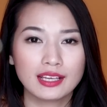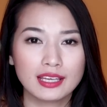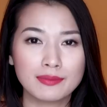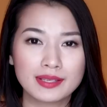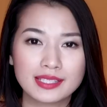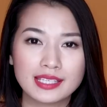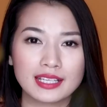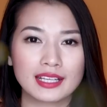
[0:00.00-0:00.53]
khi
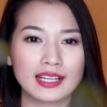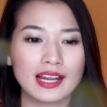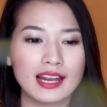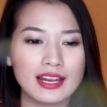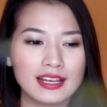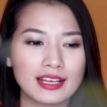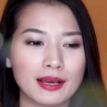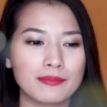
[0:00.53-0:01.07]
mà xịt cái
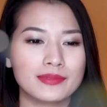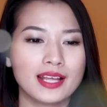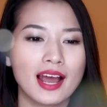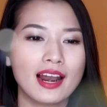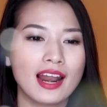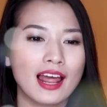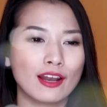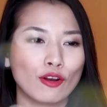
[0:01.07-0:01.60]
này lên cảm
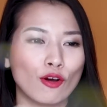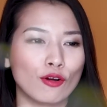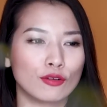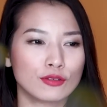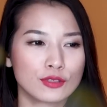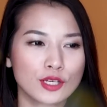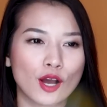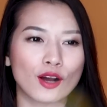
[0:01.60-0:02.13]
giác là
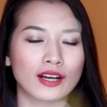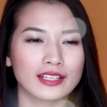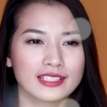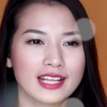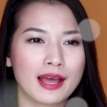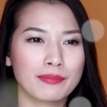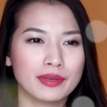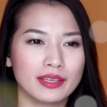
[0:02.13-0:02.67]
nó cho cái
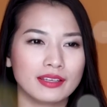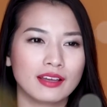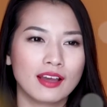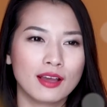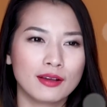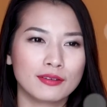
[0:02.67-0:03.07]
da mình